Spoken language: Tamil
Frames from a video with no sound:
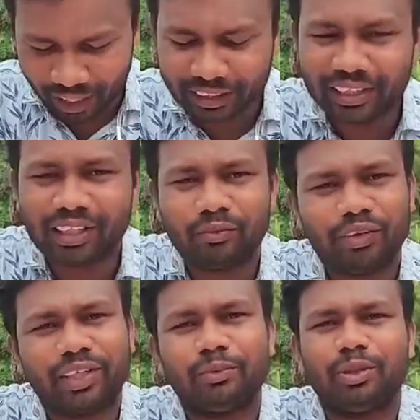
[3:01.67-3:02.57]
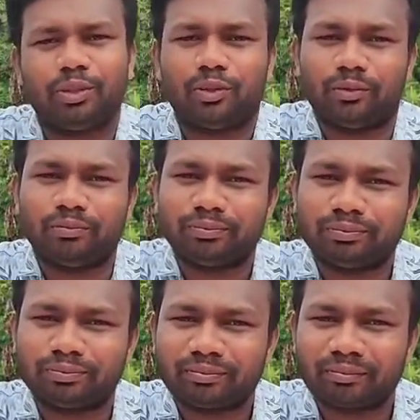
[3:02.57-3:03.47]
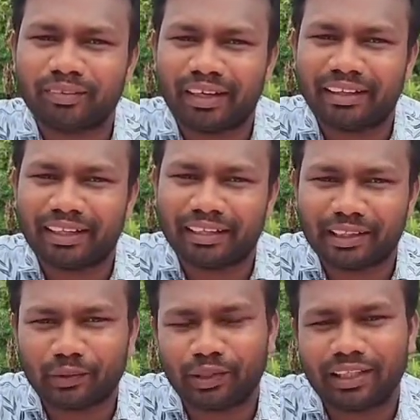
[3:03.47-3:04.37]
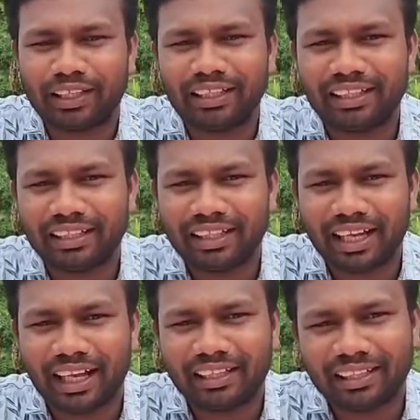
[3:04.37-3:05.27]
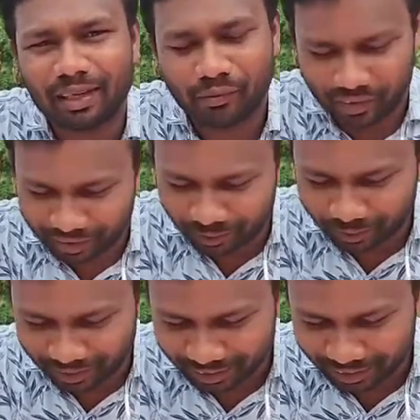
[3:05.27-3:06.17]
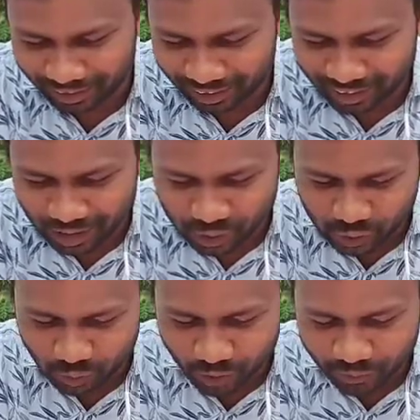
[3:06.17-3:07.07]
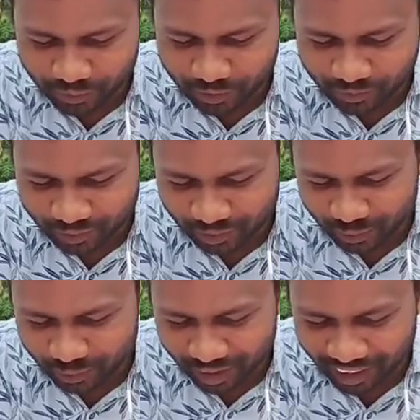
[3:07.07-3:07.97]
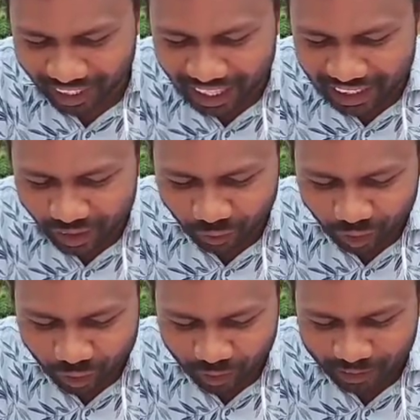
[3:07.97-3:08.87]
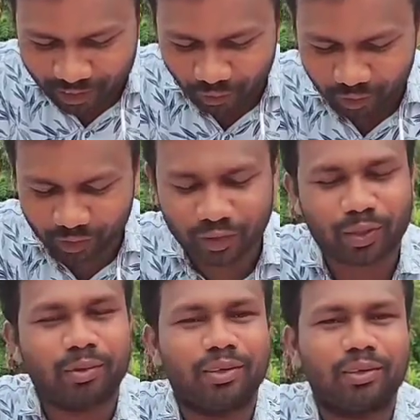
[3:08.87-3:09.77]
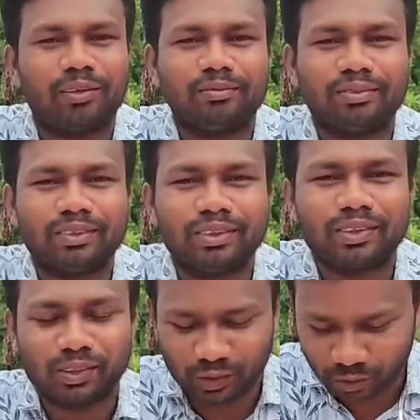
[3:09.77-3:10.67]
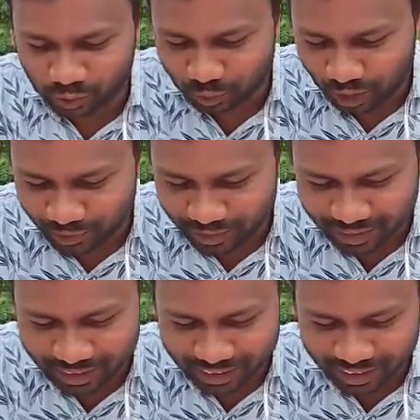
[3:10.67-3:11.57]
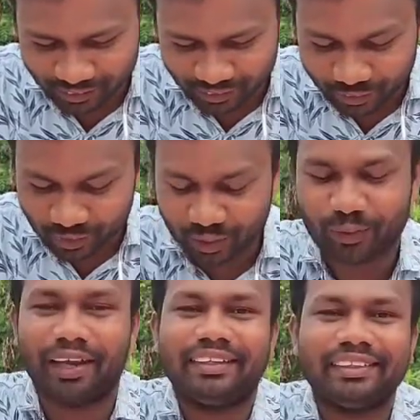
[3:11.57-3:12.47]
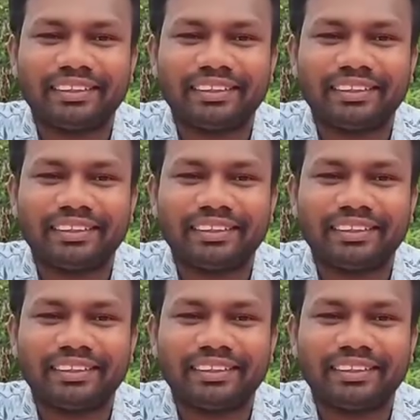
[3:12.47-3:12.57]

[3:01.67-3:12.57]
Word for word: அதுலேருந்து நம்ம வெட்டப்பட்டிருக்கிறோம் அந்த கெட்ட குணங்கள் அதுலேருந்து நம்ம வெட்டப்பட்டு சுபாவத்திற்கு விரோதமாய் நல்ல ஒளிவு மரத்திலே ஒட்ட வைக்கப்பட்டிருக்கிறோம் சுபாவத்திற்கு விரோதமாய்